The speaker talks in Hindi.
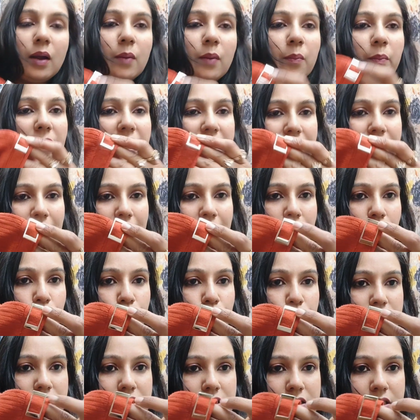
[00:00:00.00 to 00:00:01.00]
मेटल का
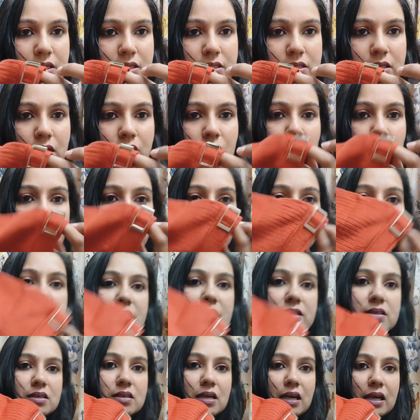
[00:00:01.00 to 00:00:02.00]
कुछ इस तरह से लगा हुआ है बड़ा
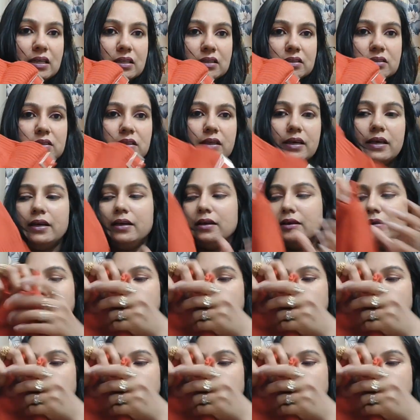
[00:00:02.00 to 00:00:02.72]
स्टाइलिश सा है